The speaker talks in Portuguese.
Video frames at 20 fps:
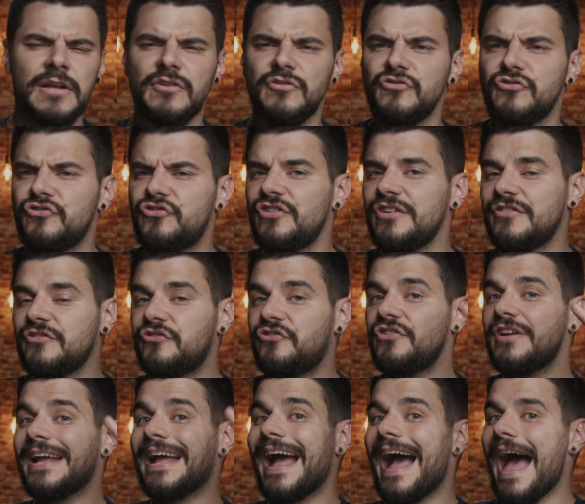De,
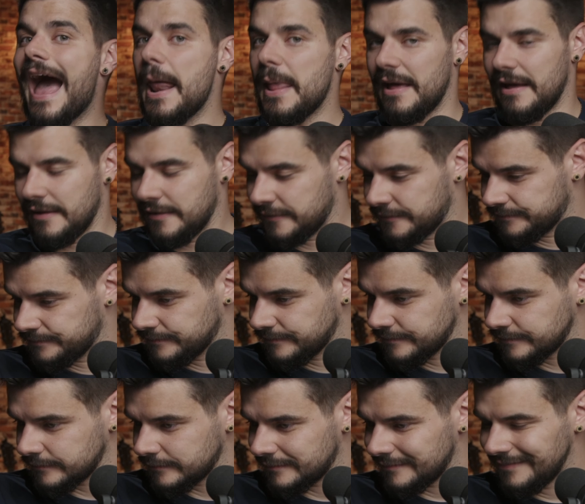de cara.
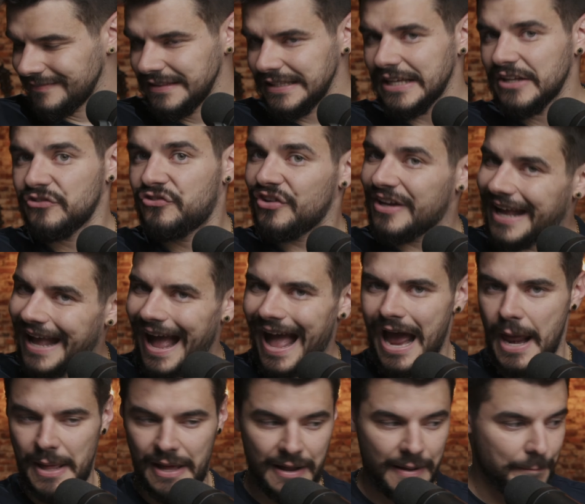De
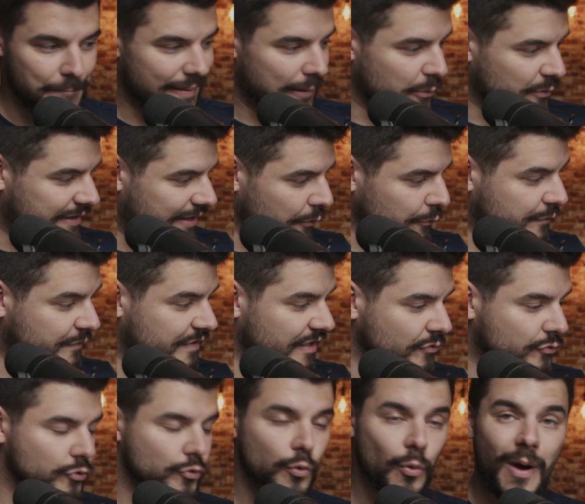cara, pelo que eu
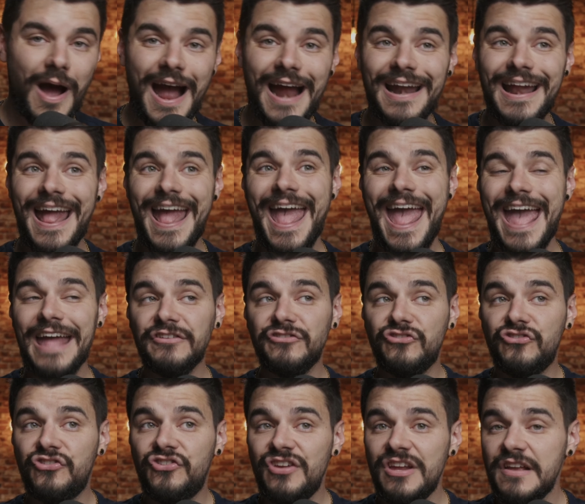sinto no ar, é
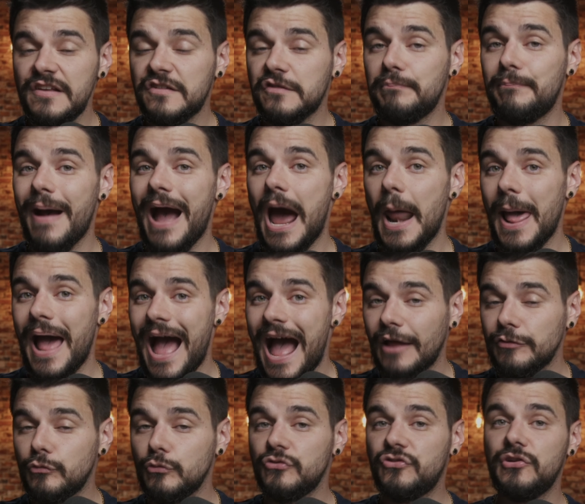
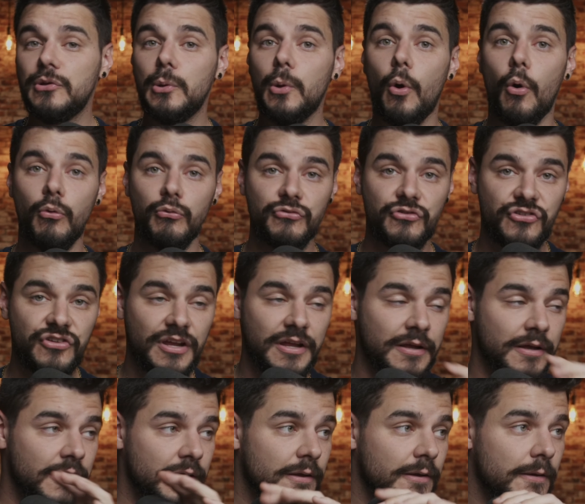disparado de
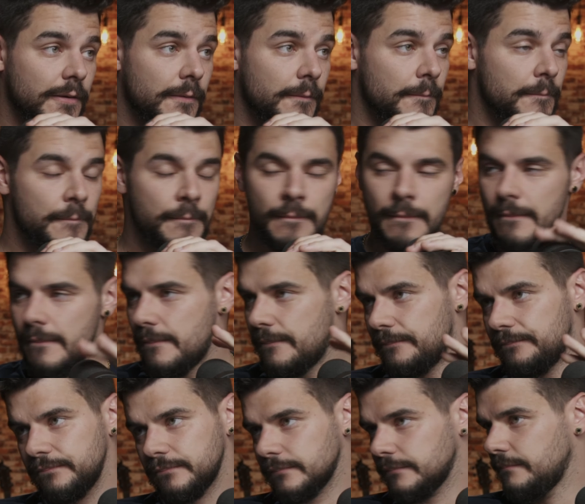longe.
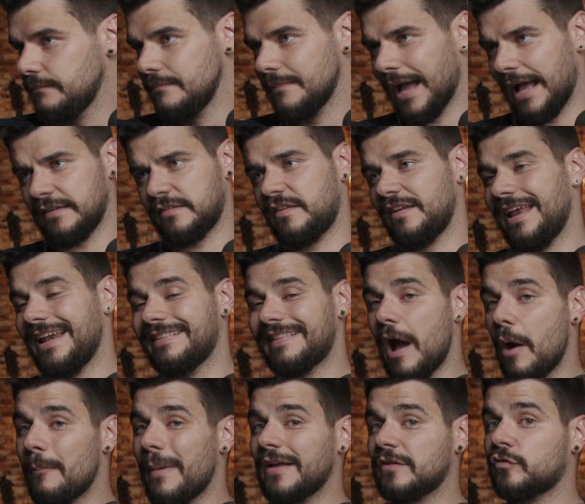Assim, ele
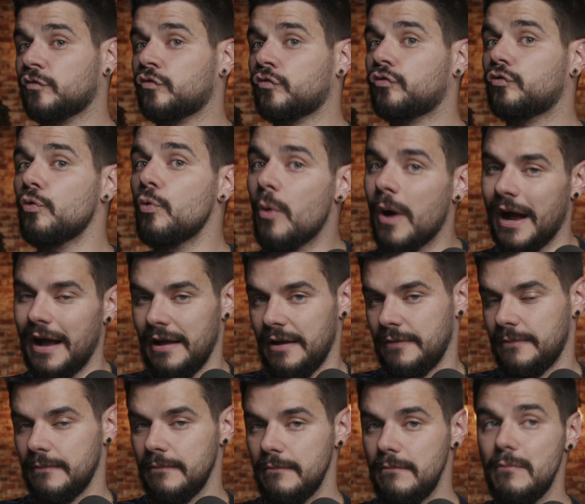dá uma
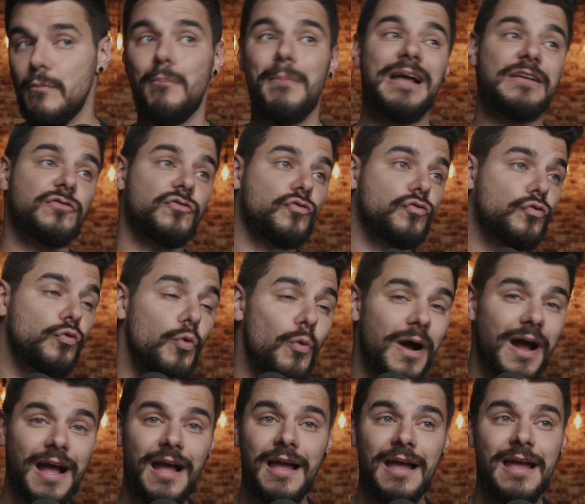surra. Uma
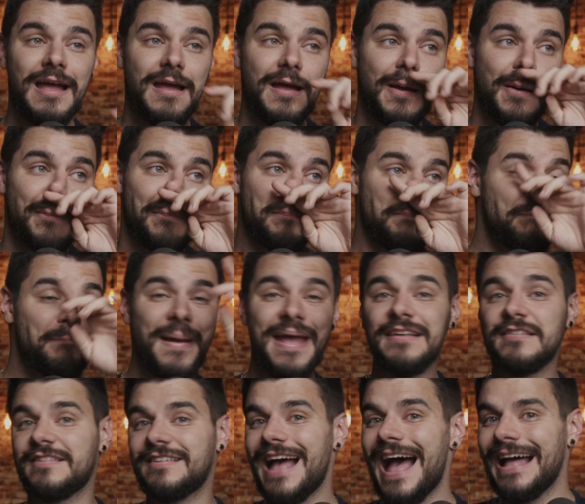surra
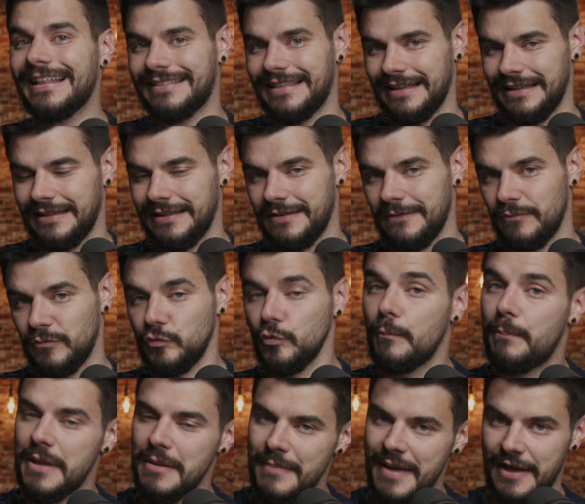pesada no
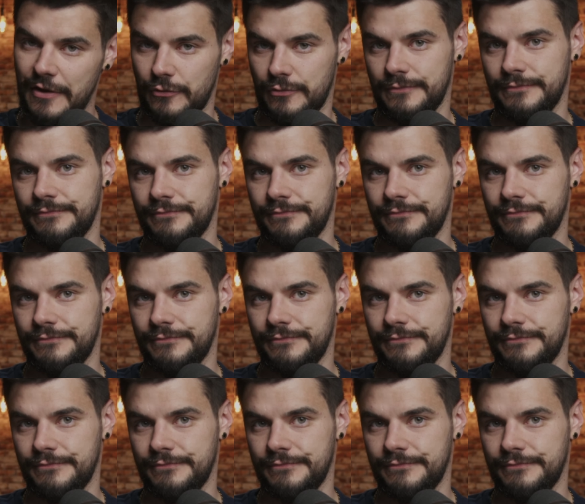primeiro.